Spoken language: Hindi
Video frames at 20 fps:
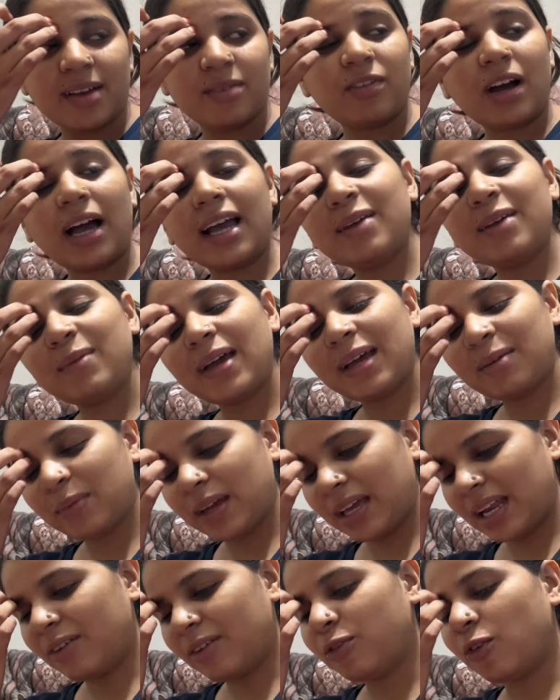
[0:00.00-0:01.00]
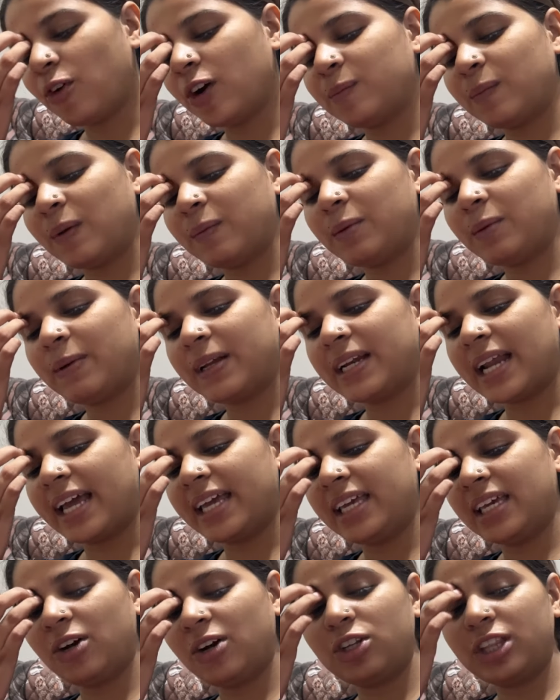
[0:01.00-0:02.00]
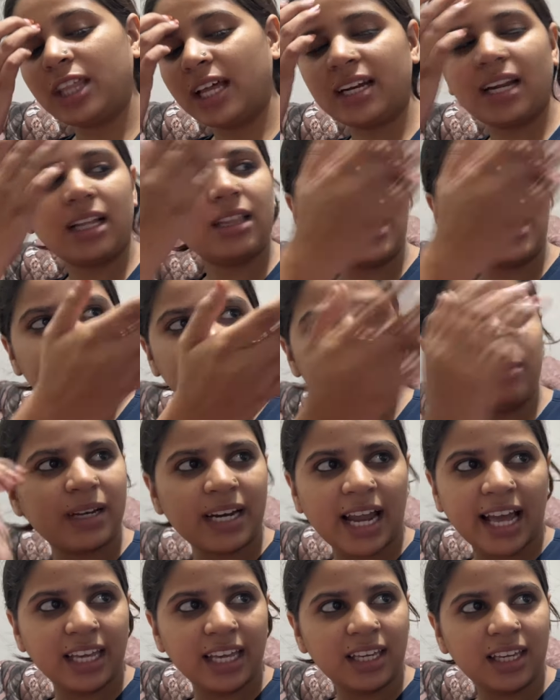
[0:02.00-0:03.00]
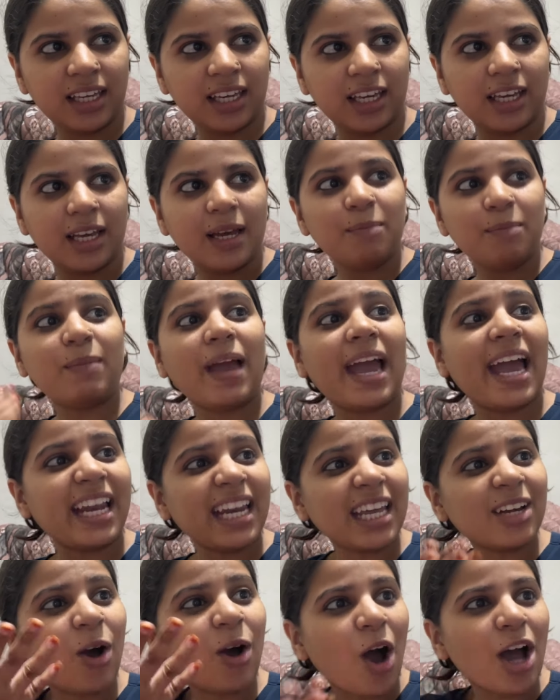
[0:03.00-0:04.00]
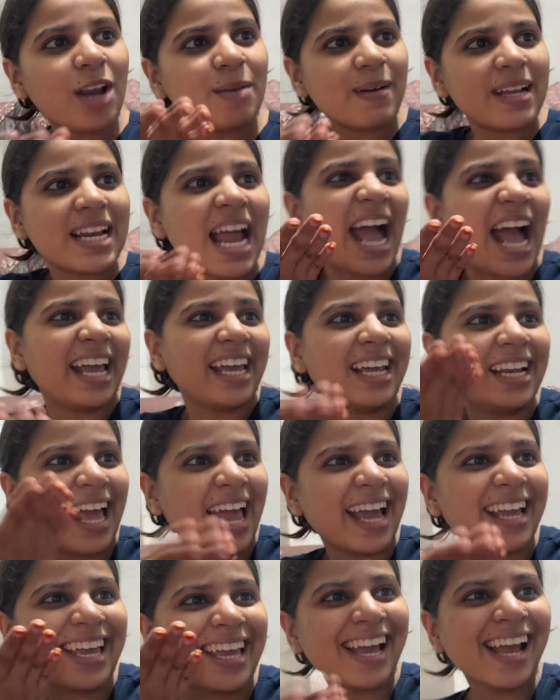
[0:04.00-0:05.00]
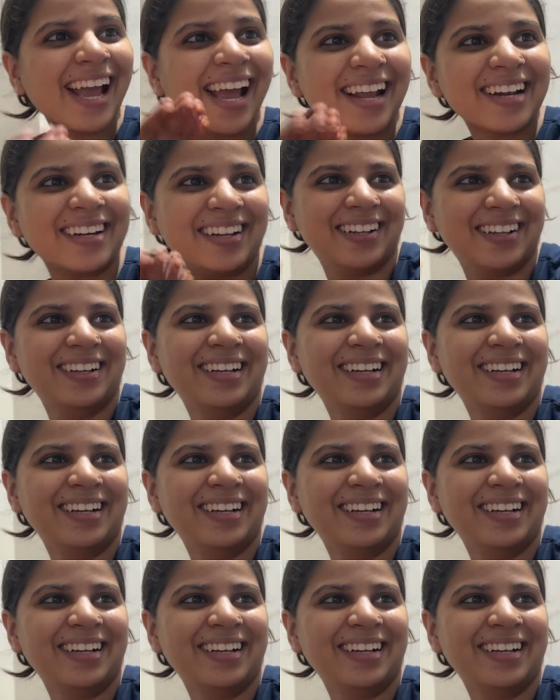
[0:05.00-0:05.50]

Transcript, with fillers: भाई मैं मेरा फोन में भी बनाई है और तेना तेरी बनाई ही मेरी कौन बनाई लेकिन